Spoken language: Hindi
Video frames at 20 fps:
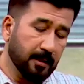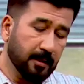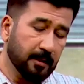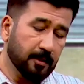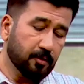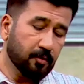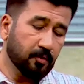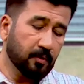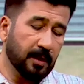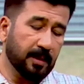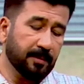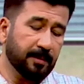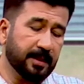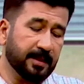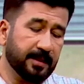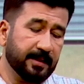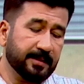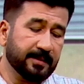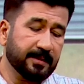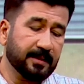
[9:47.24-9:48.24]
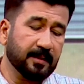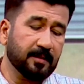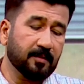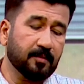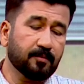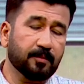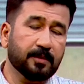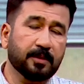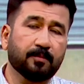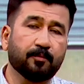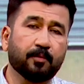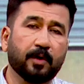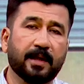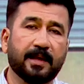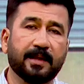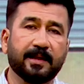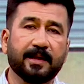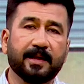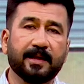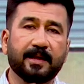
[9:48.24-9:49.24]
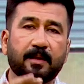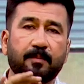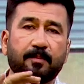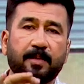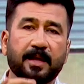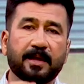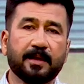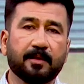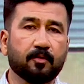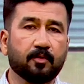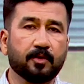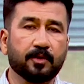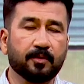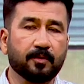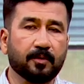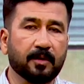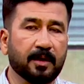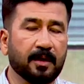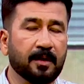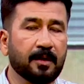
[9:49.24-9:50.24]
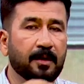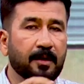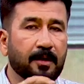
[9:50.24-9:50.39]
चूल्हा मैं तेज़ कर रहा हूँ जब बॉयलिंग आएगी पानी खुश्क होगा